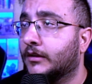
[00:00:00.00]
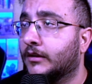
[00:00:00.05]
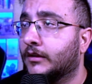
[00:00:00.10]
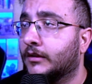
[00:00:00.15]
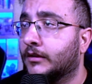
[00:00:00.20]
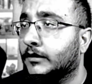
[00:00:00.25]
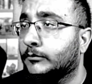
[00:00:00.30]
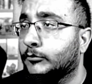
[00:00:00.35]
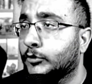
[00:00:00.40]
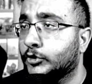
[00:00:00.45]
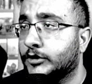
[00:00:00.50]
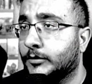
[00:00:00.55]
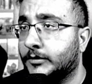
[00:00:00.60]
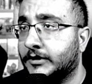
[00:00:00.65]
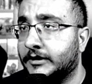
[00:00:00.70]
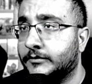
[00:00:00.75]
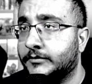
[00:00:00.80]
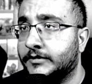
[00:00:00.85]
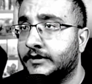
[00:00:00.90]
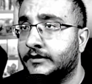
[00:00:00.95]

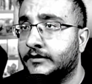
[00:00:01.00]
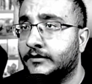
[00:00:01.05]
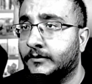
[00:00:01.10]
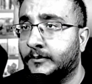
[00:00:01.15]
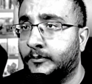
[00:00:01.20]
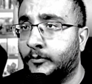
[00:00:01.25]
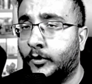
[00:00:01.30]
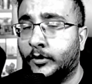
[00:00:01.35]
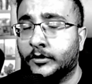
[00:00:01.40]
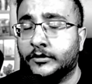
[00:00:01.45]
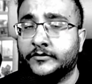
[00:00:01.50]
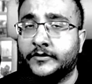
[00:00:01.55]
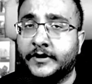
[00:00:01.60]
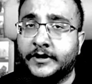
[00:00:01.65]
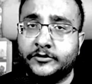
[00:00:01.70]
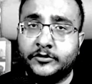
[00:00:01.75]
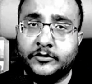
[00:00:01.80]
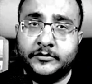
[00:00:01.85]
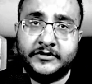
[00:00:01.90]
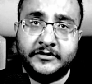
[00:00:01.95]
muhtemelen bir port
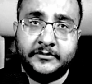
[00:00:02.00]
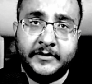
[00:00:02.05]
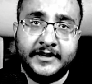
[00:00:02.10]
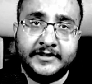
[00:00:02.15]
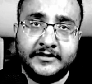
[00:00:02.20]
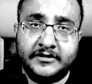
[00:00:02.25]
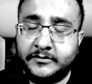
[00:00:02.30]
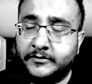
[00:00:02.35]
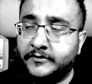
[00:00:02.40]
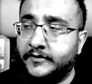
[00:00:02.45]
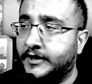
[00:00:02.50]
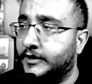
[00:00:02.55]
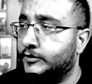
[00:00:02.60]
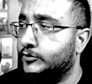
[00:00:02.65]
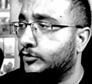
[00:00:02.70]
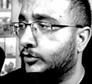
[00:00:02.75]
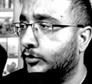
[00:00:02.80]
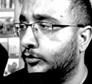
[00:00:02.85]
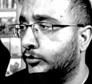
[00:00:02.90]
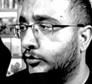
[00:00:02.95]
versiyonu, bir remaster bir
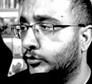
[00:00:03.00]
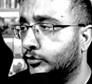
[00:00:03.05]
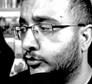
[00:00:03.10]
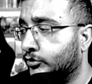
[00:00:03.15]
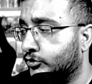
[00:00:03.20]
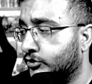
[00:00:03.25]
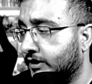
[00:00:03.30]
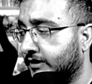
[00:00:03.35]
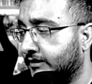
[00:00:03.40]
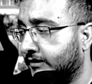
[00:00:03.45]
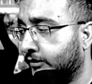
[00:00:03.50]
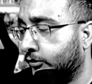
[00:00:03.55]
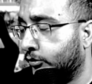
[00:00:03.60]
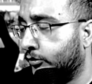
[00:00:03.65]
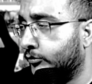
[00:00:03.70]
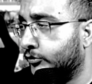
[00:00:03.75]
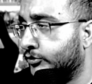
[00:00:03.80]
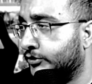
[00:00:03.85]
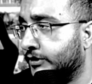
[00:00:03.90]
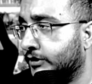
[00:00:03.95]
versiyon duyuracaklar
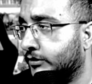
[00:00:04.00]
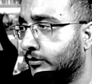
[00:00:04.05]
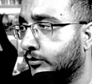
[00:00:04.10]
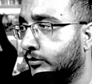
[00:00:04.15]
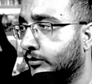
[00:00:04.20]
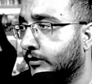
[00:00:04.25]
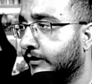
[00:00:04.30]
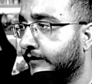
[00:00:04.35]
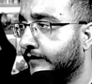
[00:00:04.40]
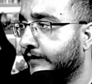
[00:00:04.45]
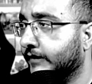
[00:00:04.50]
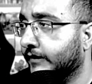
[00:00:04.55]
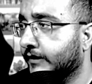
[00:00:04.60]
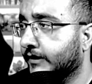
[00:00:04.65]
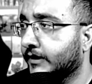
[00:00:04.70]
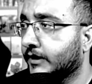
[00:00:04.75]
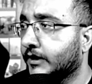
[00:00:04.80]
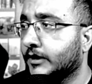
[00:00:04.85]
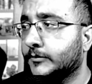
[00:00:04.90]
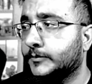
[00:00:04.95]
önümüzdeki günlerde.
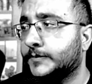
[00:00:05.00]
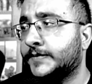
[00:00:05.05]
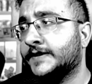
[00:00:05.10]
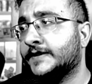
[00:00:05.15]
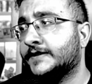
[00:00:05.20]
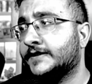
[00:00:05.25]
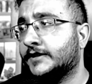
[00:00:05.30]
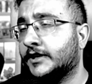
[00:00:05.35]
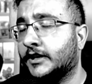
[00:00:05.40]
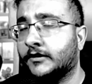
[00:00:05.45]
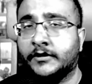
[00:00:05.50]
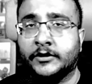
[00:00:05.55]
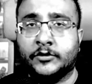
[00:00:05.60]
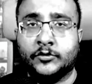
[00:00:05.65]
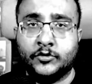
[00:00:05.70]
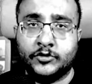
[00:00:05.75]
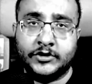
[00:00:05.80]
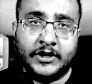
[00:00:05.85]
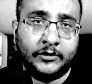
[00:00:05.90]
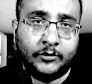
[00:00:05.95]
PC'ye ve
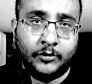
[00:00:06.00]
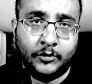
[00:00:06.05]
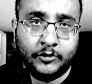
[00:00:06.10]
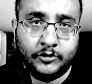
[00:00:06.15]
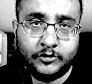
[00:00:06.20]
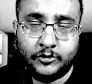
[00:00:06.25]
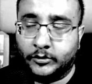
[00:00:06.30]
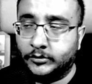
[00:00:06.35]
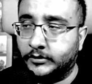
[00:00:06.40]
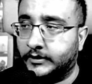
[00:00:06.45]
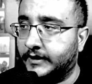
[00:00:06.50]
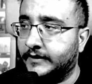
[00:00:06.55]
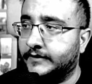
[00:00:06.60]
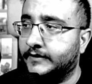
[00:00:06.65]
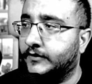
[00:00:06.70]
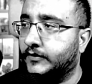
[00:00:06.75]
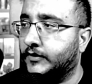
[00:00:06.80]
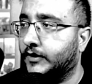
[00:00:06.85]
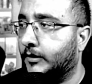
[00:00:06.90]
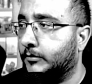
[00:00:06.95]
güncel konsollara diye
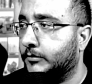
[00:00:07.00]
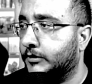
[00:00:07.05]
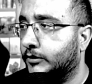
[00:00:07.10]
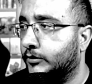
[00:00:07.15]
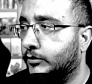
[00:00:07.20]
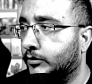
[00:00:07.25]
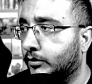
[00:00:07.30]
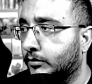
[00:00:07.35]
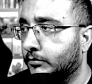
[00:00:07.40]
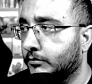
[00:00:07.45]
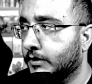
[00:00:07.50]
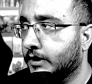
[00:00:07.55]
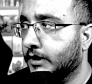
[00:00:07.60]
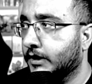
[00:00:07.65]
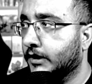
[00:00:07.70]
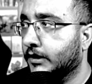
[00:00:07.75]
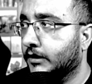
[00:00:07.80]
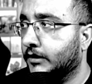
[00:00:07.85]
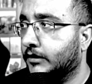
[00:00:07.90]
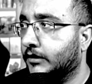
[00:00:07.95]
tahmin ediyorum.
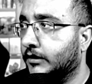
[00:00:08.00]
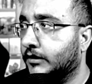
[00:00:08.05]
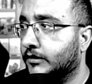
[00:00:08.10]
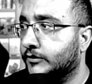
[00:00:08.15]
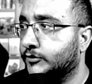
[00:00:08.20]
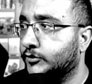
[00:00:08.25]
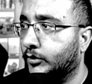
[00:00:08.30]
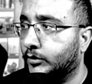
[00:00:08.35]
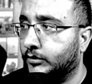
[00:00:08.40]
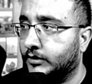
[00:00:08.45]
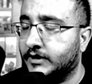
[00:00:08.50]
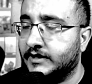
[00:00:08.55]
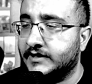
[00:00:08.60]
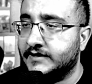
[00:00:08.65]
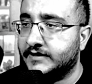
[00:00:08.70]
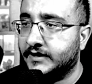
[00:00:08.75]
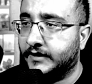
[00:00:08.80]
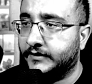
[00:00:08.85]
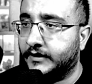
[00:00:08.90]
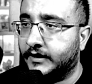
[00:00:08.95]
E, sonunda
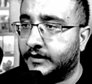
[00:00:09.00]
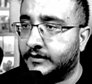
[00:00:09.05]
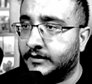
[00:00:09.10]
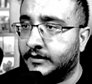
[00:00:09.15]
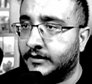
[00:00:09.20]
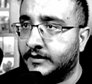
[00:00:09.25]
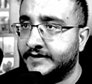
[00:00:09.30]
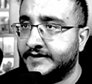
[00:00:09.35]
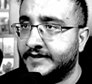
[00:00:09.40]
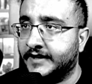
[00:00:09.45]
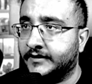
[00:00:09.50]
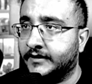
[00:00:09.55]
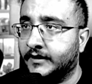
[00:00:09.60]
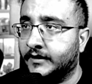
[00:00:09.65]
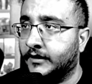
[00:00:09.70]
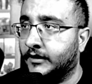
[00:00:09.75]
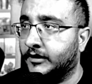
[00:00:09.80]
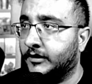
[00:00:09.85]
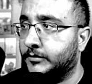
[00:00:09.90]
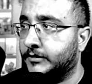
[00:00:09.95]
insanlar da isteklerini
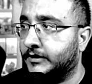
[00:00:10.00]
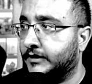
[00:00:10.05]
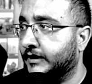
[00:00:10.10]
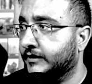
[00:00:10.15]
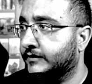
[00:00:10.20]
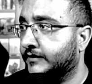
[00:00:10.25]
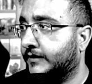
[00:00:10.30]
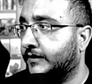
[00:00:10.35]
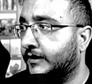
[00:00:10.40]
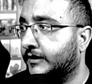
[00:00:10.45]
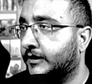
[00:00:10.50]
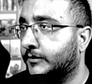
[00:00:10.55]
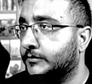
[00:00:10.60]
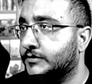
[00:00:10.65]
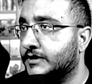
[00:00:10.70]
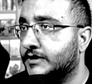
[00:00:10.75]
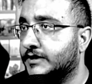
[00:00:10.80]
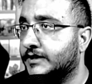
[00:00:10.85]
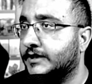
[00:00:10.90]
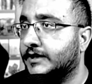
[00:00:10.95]
alabilirler. Red Dead
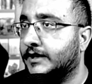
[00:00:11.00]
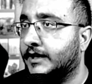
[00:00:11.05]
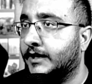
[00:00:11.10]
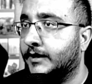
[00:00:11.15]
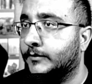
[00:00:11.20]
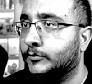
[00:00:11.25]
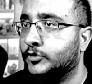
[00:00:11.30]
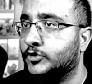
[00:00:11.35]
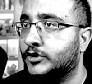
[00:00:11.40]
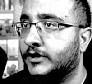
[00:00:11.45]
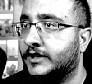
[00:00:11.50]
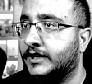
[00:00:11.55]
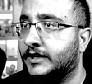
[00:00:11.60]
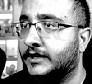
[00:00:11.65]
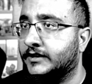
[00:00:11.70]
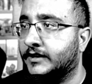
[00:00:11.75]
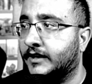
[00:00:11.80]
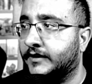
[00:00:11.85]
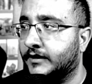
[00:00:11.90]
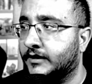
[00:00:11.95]
Redemption 2 ile evet. bu seriye
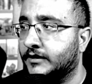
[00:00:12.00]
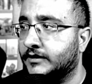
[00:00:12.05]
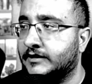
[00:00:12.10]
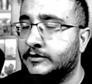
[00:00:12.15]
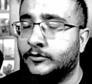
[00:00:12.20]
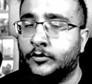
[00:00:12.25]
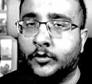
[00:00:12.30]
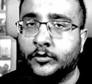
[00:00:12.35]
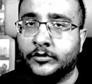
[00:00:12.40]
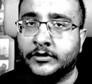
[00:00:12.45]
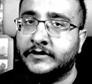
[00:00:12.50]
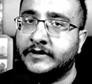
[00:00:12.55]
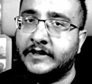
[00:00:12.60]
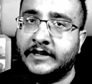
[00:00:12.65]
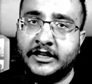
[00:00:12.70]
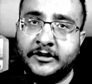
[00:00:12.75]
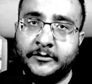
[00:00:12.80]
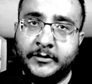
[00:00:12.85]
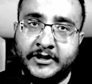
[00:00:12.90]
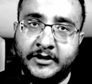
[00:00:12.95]
girenler ilk oyunda
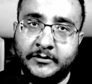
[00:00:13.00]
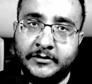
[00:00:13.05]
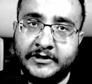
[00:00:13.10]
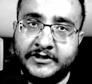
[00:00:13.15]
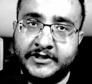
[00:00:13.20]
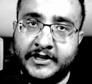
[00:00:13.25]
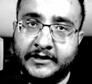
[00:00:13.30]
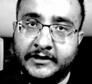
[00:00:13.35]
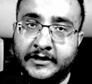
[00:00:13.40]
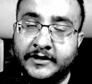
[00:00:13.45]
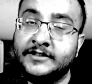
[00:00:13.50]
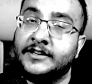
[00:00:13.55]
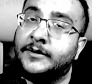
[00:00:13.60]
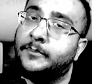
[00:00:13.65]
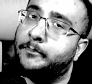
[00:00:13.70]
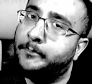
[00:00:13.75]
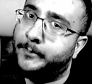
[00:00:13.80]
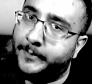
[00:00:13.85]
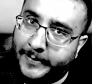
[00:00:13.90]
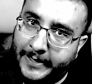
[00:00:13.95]
deneyim edebilecekler
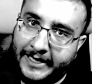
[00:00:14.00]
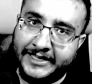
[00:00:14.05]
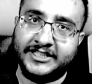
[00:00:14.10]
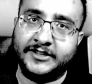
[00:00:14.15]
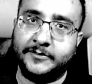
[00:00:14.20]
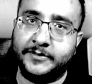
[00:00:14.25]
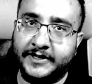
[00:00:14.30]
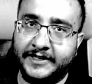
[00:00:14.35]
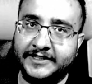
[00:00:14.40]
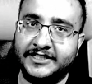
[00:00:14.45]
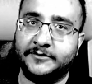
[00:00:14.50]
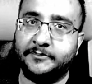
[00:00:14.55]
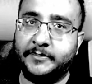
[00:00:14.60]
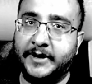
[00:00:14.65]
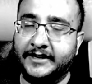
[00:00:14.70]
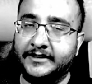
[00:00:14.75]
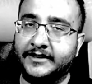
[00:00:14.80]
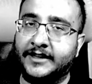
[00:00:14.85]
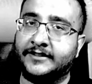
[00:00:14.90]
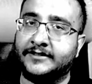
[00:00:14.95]
bence birazcık
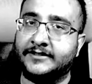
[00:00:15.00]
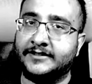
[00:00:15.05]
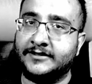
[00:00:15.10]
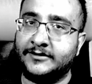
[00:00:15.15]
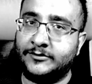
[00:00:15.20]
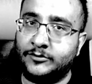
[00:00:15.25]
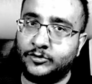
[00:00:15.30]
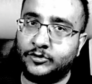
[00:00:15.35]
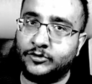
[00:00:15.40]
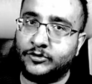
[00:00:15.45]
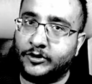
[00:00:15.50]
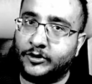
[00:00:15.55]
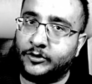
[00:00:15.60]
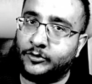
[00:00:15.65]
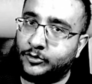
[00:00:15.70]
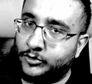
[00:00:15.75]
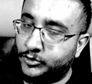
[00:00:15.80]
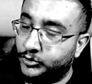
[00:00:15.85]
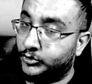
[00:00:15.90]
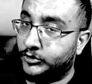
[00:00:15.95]
beklentiniz düşün,
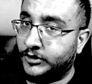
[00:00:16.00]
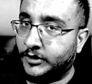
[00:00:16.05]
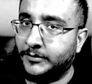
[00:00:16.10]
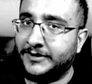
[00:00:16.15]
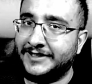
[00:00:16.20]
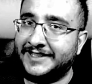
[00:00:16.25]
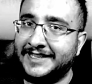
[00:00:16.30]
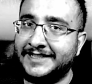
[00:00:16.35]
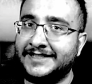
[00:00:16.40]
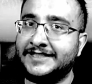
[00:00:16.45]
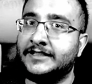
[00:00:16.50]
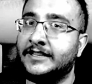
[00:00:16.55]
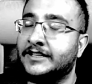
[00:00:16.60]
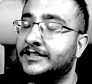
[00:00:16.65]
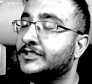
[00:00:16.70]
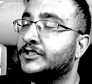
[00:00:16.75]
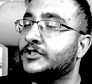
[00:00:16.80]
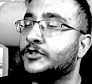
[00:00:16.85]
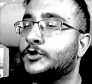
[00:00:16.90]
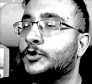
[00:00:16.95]
düşürün ama kesinlikle
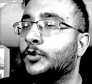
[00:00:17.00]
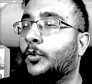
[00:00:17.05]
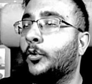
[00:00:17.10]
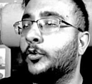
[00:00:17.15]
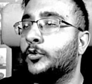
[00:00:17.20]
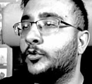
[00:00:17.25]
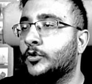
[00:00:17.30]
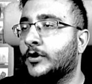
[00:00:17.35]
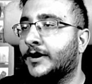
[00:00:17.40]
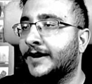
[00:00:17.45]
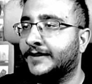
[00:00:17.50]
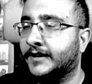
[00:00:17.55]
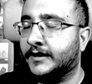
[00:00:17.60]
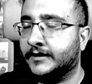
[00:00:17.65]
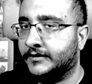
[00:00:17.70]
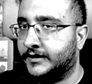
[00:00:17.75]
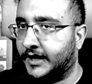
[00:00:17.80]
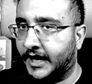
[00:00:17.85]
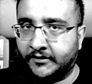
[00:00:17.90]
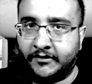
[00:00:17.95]
ikinci oyun
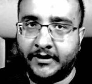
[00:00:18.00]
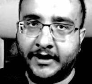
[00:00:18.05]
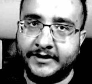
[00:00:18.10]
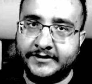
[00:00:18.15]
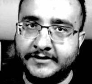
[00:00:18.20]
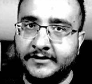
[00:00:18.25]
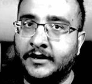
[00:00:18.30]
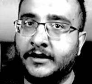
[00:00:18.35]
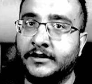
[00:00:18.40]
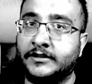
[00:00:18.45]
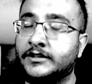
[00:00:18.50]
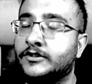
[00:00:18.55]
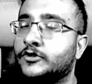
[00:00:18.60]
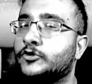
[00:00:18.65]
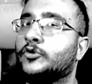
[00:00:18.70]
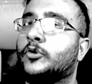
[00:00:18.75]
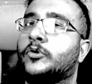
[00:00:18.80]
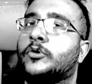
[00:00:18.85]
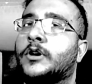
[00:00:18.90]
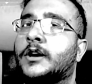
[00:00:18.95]
kadar devasa,
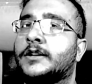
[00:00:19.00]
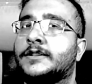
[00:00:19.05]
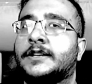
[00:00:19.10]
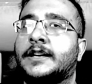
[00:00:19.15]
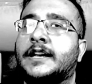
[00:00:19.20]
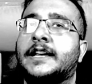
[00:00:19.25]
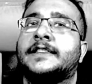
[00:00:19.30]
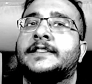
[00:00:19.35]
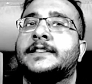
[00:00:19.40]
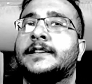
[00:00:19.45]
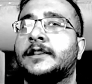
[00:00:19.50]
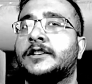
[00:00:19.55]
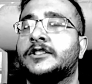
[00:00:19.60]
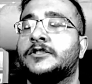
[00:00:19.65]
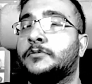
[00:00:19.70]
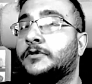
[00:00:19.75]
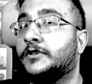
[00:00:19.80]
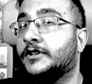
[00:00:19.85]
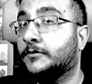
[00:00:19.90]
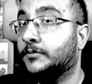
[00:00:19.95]
ikinci oyun kadar etkileyici
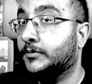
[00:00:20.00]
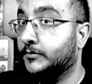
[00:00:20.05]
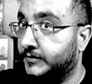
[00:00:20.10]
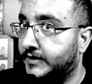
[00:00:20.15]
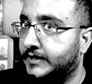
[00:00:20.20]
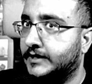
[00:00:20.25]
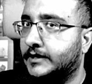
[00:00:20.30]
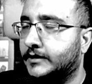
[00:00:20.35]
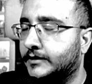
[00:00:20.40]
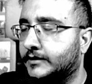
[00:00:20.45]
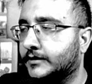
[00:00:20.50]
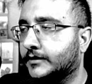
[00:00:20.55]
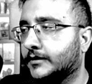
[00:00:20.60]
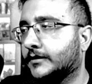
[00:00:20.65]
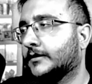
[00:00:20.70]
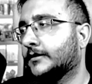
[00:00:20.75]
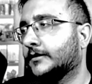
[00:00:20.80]
bir yapım değil ki.